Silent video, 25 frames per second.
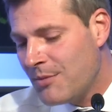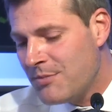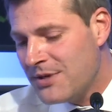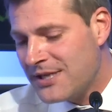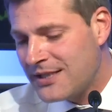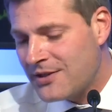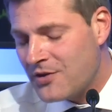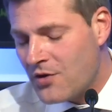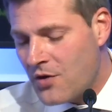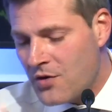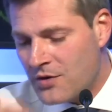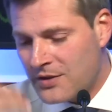sur
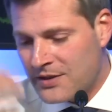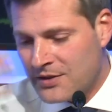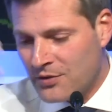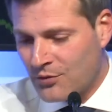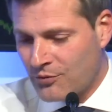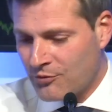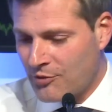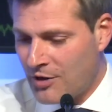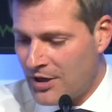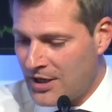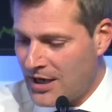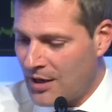la BCE,
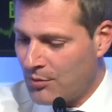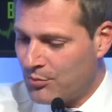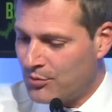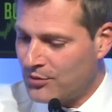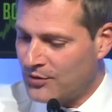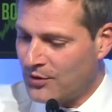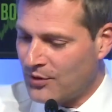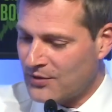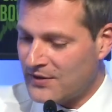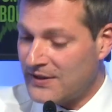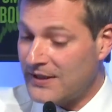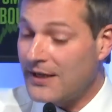si on veut aller
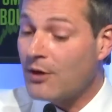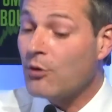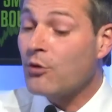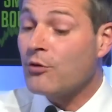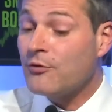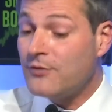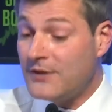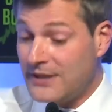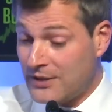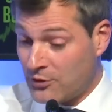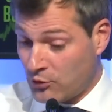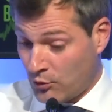un peu dans le
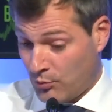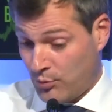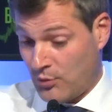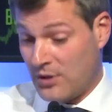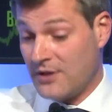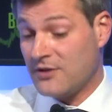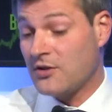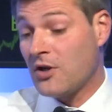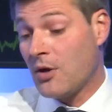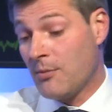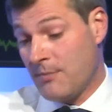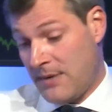scénario
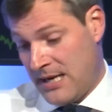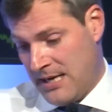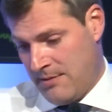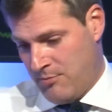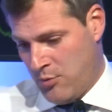fiction pour l'instant,